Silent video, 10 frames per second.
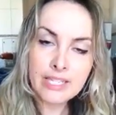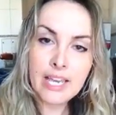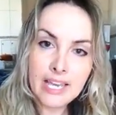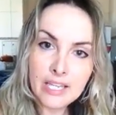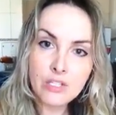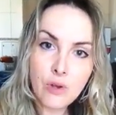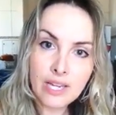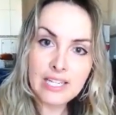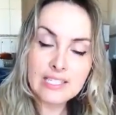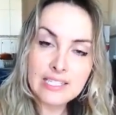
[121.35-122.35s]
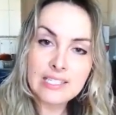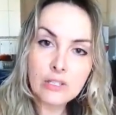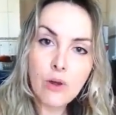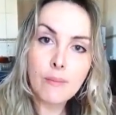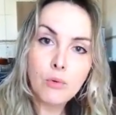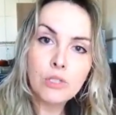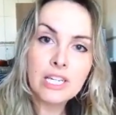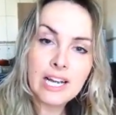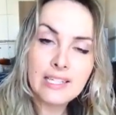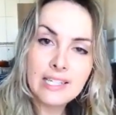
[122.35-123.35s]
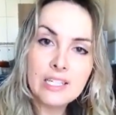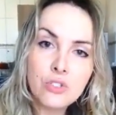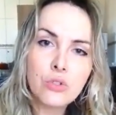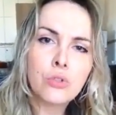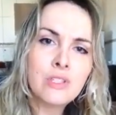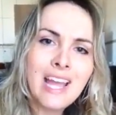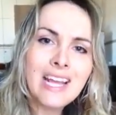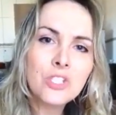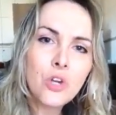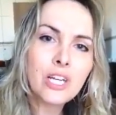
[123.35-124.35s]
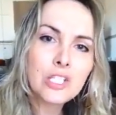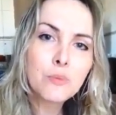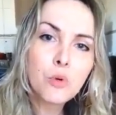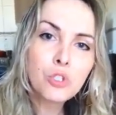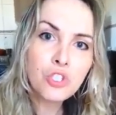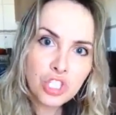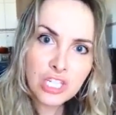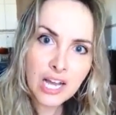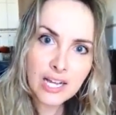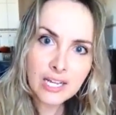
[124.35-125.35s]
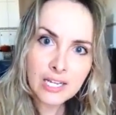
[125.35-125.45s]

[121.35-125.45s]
Guerreiros são aqueles que sentam a bunda na cadeira e estudam 10 horas por dia